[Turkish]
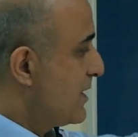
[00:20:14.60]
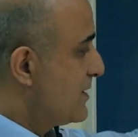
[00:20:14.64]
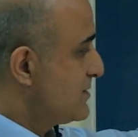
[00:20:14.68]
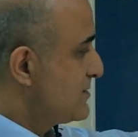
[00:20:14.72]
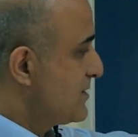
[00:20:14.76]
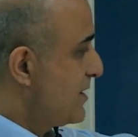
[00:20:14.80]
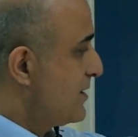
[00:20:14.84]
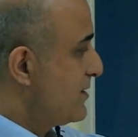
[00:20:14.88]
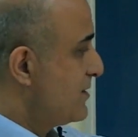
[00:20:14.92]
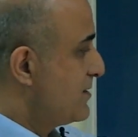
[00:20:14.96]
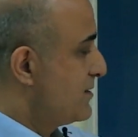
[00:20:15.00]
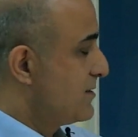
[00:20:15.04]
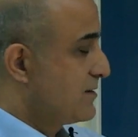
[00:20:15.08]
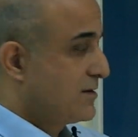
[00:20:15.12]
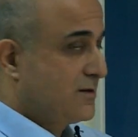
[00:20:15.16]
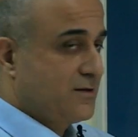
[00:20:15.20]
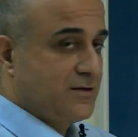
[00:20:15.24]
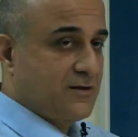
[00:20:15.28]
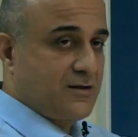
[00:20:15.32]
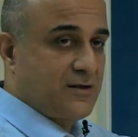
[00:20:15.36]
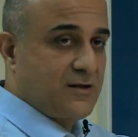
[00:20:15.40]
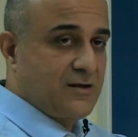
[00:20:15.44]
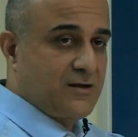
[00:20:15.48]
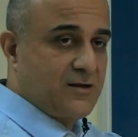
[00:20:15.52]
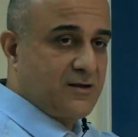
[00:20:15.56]
asal
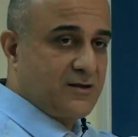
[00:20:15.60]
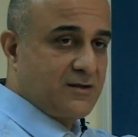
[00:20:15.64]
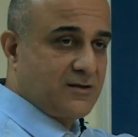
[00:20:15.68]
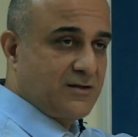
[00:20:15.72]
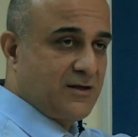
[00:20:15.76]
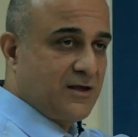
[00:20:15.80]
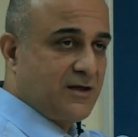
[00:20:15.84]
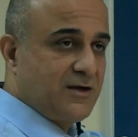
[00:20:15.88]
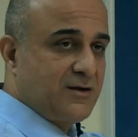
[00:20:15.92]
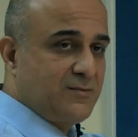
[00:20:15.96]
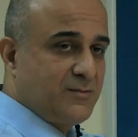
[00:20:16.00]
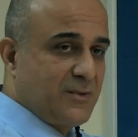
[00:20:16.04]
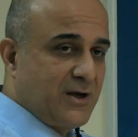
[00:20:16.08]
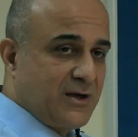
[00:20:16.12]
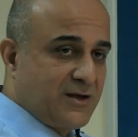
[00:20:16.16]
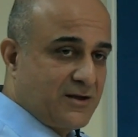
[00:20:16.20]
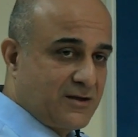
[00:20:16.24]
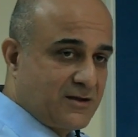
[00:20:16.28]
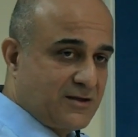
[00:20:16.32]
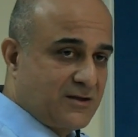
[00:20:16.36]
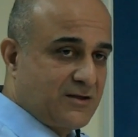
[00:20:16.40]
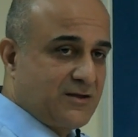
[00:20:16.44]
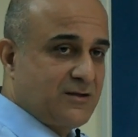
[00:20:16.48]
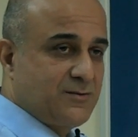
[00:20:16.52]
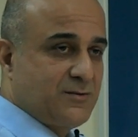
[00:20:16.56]
e, gerilme
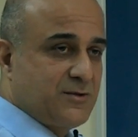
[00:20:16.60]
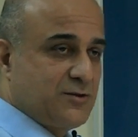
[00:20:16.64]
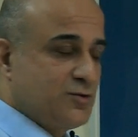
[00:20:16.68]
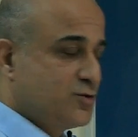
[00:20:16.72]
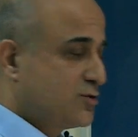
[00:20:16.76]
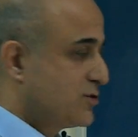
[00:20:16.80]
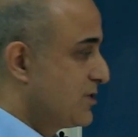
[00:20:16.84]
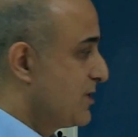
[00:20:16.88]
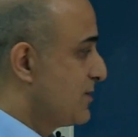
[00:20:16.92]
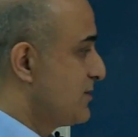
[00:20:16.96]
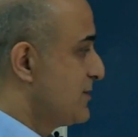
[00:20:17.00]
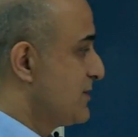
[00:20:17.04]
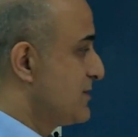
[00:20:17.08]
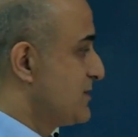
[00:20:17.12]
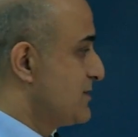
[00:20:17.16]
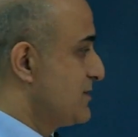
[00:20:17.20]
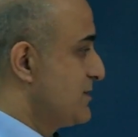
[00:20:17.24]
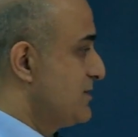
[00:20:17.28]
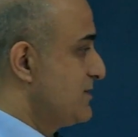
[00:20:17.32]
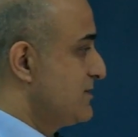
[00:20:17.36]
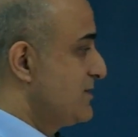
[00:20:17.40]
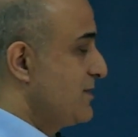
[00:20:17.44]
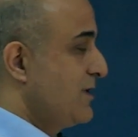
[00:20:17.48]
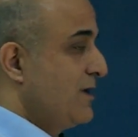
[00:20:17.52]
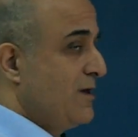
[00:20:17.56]
gibi
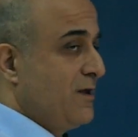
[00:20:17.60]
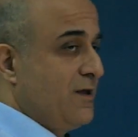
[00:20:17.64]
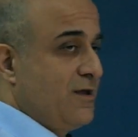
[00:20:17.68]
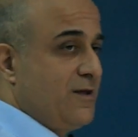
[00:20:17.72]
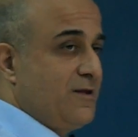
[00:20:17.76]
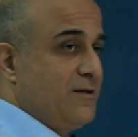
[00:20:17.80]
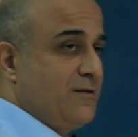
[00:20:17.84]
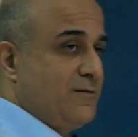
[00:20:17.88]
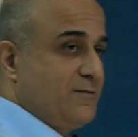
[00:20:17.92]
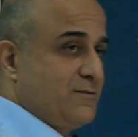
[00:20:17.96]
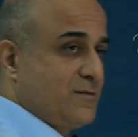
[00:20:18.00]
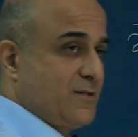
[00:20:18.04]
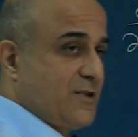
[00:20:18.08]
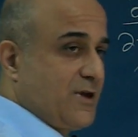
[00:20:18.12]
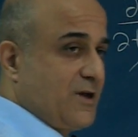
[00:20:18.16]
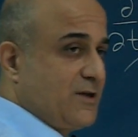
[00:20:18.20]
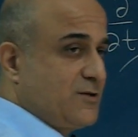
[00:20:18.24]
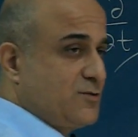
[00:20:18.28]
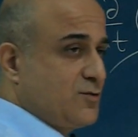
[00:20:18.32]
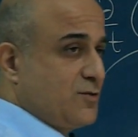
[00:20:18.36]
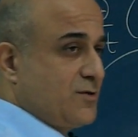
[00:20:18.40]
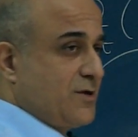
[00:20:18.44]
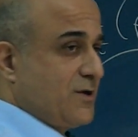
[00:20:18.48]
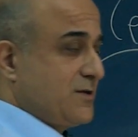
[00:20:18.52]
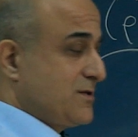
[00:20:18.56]
düşünebilirsiniz.
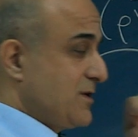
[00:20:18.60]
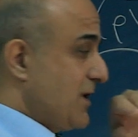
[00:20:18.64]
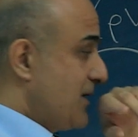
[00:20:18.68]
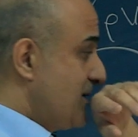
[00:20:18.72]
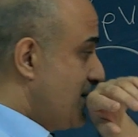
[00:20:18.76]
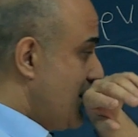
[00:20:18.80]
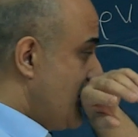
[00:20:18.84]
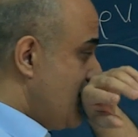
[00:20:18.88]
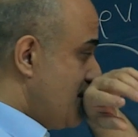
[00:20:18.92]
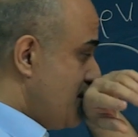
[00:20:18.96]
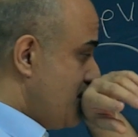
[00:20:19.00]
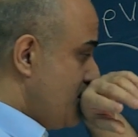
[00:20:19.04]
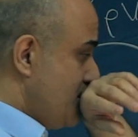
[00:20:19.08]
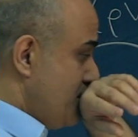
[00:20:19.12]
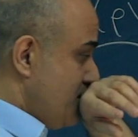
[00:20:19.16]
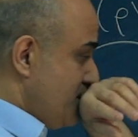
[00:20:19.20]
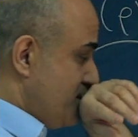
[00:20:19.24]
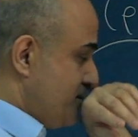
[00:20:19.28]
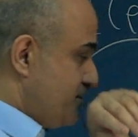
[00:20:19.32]
Daha sonra zaten